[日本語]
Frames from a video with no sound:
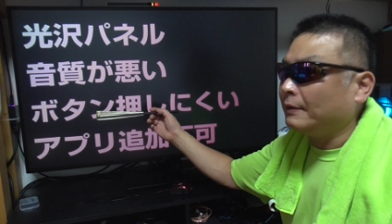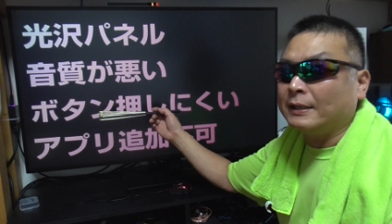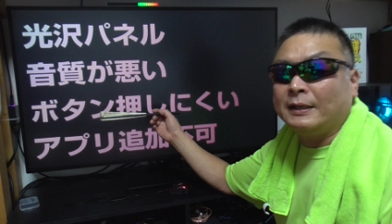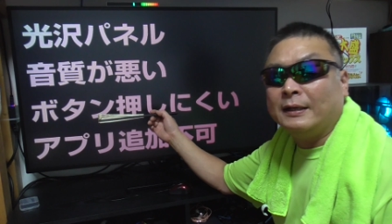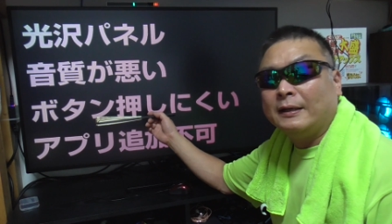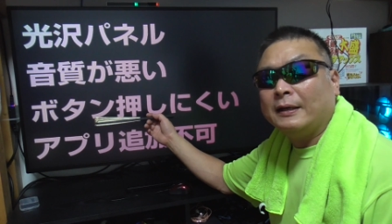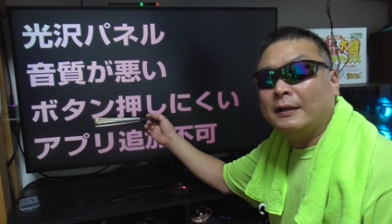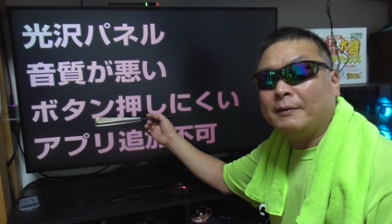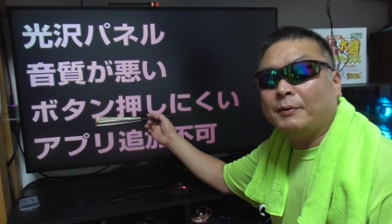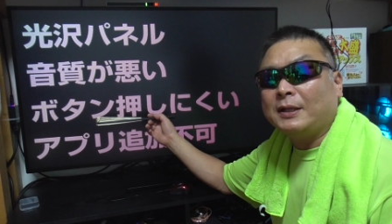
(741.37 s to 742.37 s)
あまあね、
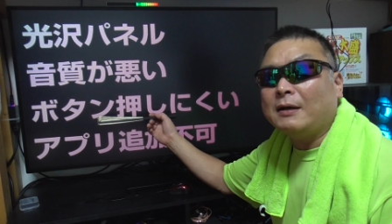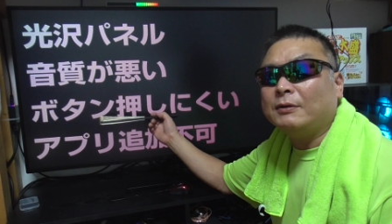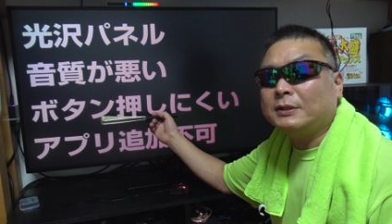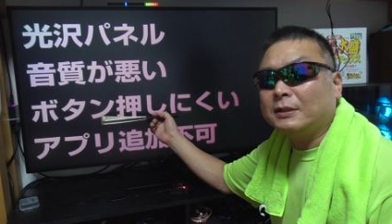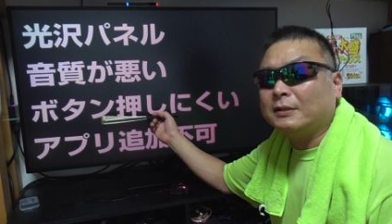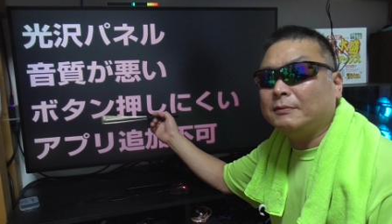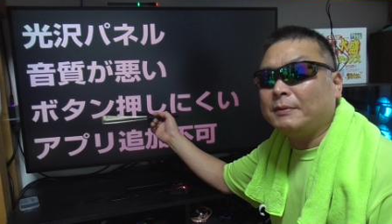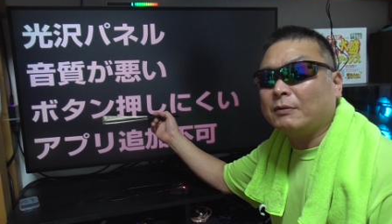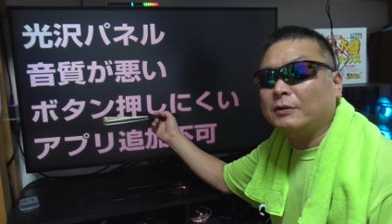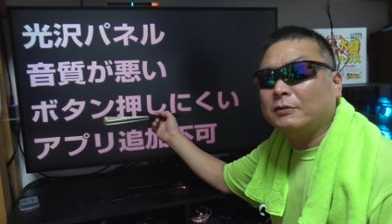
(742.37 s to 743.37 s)
えー、ボタン押し行く、
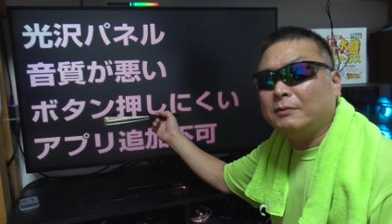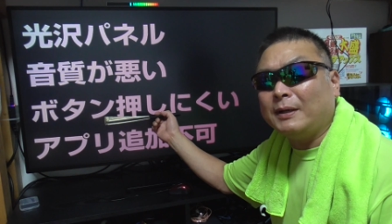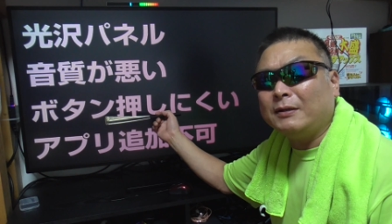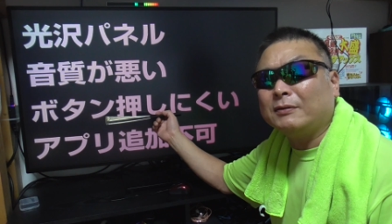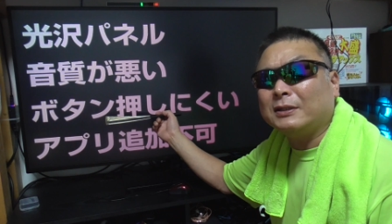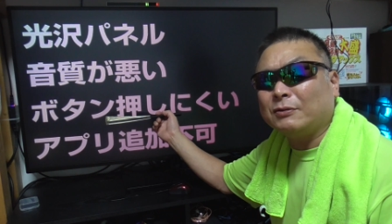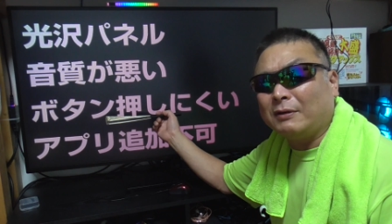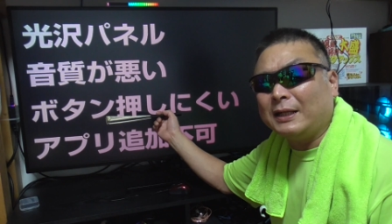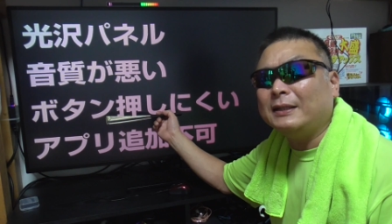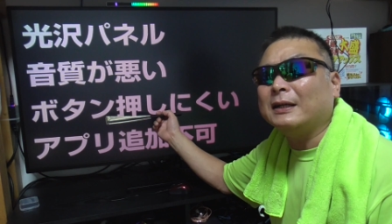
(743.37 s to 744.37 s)
まあ、これ車によってしょ
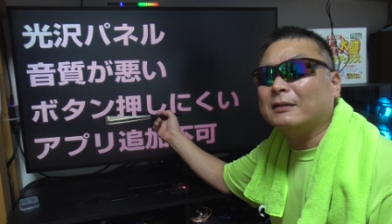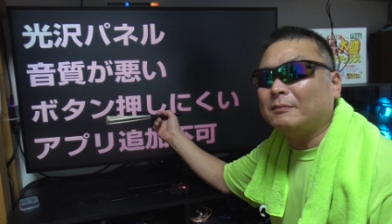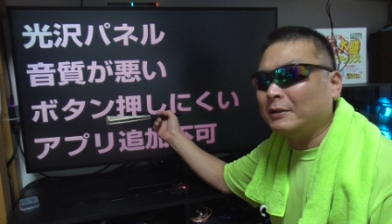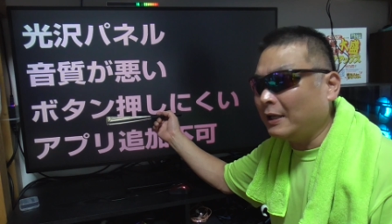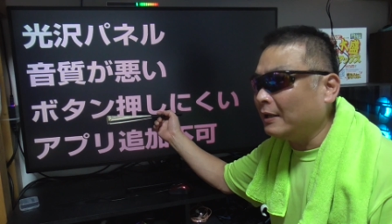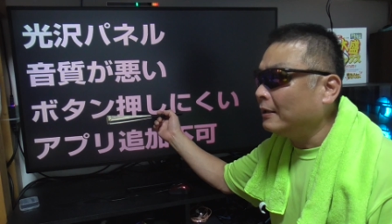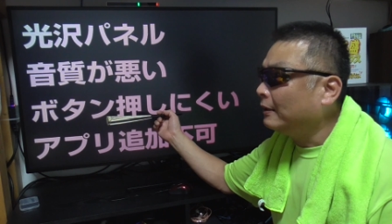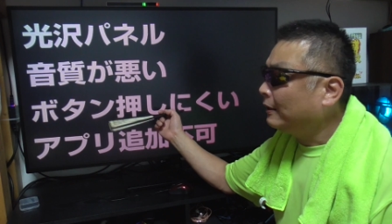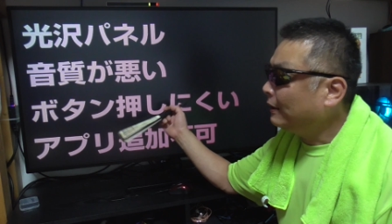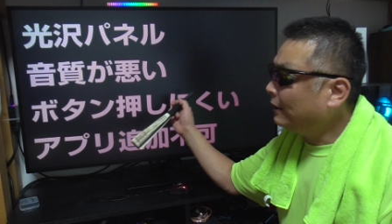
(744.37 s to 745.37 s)
うがないんだけどもね、
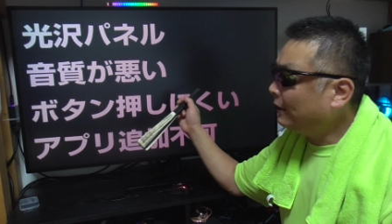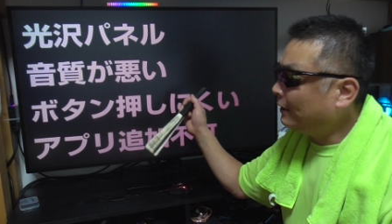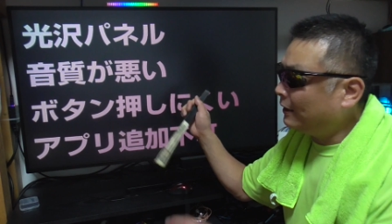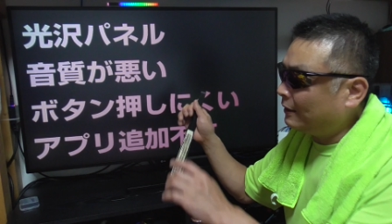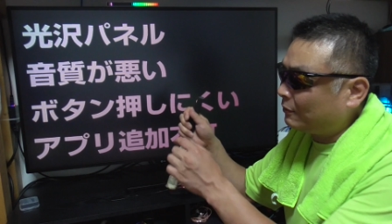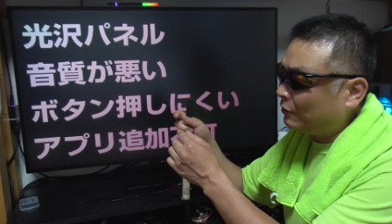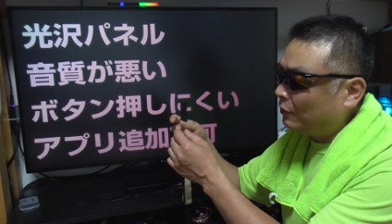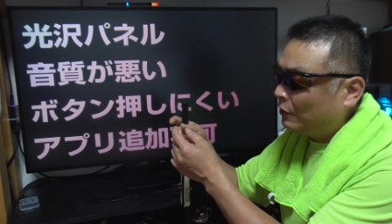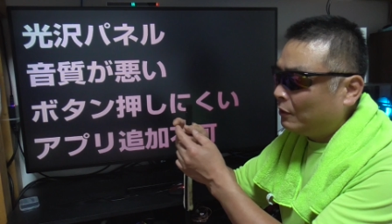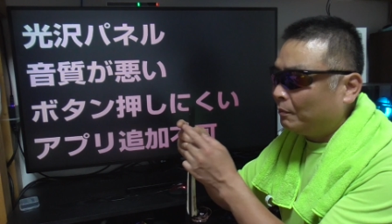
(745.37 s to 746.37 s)
えー、こ
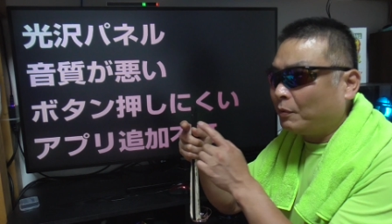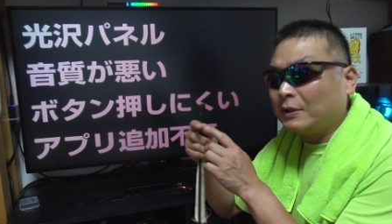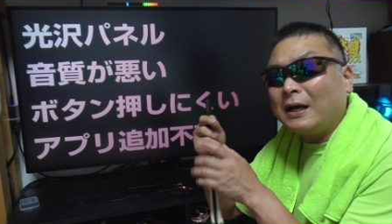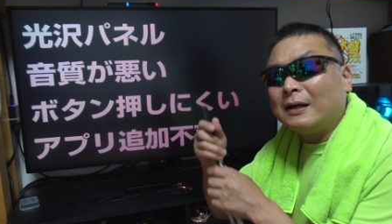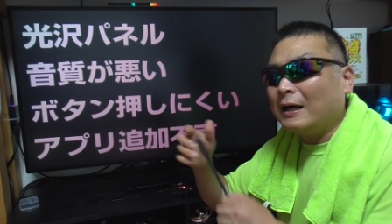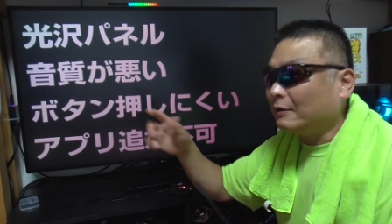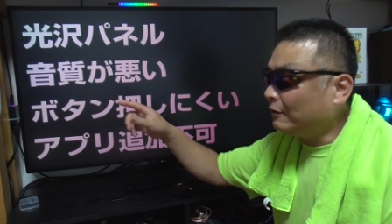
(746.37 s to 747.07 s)
のボタンがあ